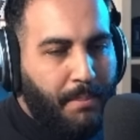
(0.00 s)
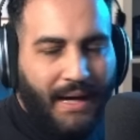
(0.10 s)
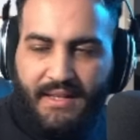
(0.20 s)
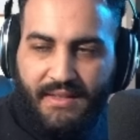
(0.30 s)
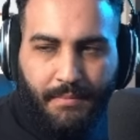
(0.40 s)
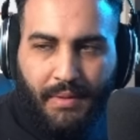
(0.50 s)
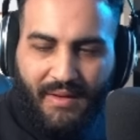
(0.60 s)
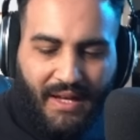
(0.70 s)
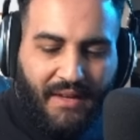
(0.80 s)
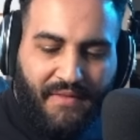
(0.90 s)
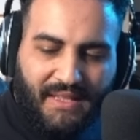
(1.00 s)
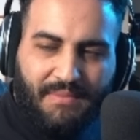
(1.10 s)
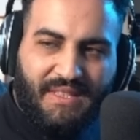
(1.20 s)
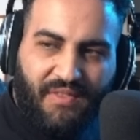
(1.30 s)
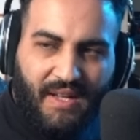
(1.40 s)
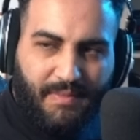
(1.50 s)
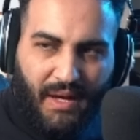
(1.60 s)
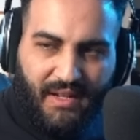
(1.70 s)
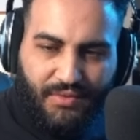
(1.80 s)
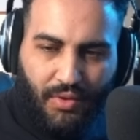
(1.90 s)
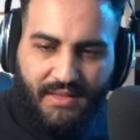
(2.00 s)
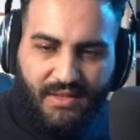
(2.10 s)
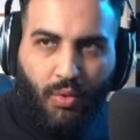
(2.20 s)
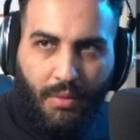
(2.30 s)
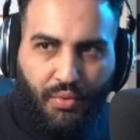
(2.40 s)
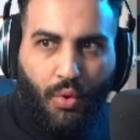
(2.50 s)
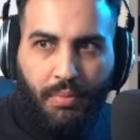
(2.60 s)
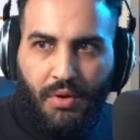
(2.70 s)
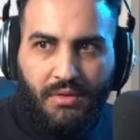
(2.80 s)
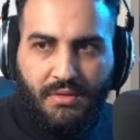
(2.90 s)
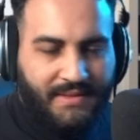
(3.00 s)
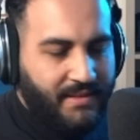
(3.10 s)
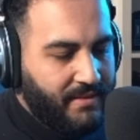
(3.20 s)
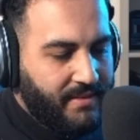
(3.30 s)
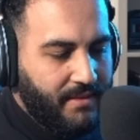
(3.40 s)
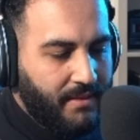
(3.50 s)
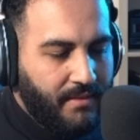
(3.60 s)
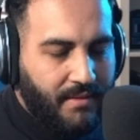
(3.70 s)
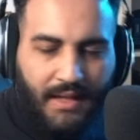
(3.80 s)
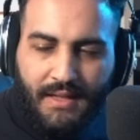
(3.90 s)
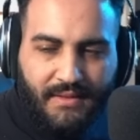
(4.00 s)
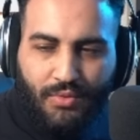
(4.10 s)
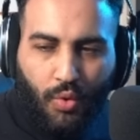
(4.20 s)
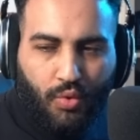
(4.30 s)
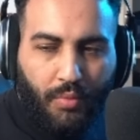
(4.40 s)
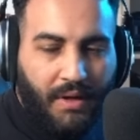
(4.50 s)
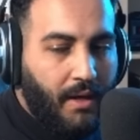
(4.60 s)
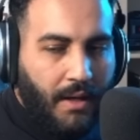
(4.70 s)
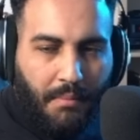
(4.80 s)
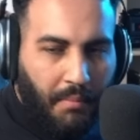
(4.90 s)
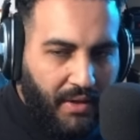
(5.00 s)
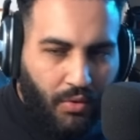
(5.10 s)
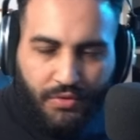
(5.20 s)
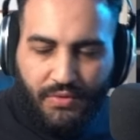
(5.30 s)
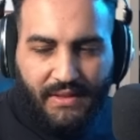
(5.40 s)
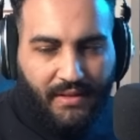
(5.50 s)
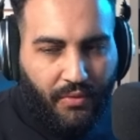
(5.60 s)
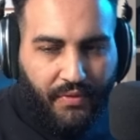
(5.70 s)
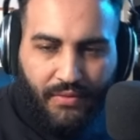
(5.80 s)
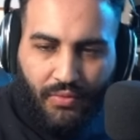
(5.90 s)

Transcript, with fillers: parler, faire des petites phrases parler sur la D3 puis reprendre, c'est c'est trop trop bien. Myro sur ses, il le fait